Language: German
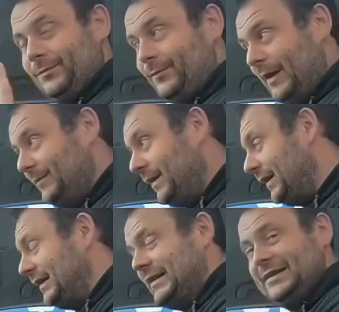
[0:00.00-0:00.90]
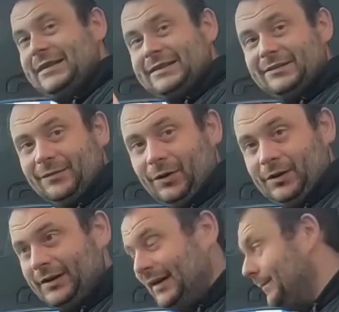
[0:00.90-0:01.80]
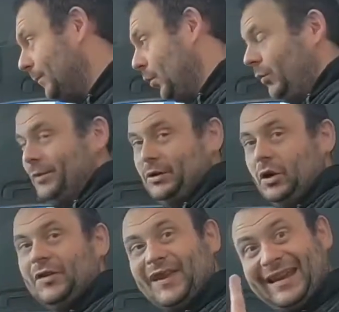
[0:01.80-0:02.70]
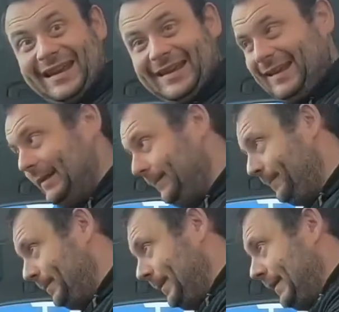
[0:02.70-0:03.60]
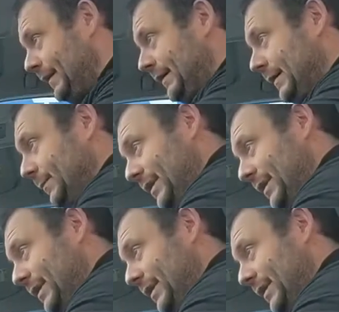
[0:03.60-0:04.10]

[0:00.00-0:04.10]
wenn wir richtig sitzen wollen im Opel Corsa E, mit